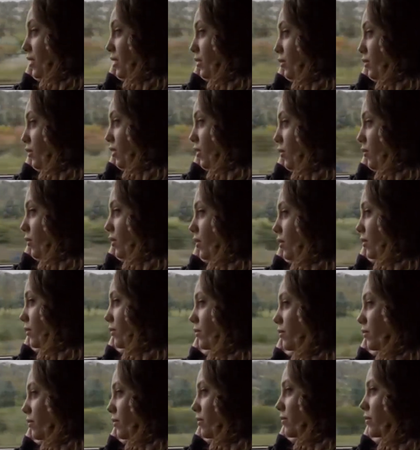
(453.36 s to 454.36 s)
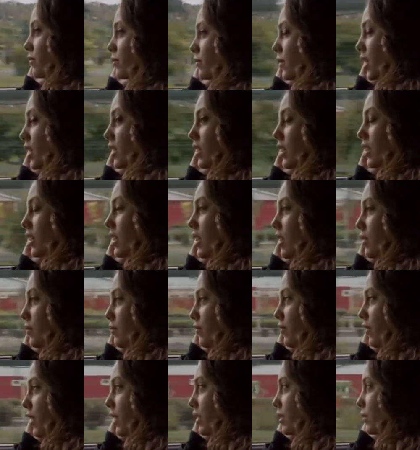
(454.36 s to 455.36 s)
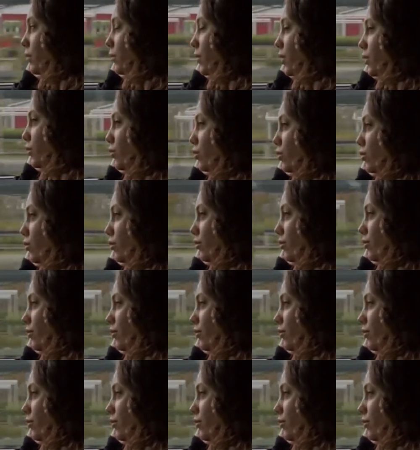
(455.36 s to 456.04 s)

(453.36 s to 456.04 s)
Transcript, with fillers: haberi yok ama ben kararımı verdim gidiyorum.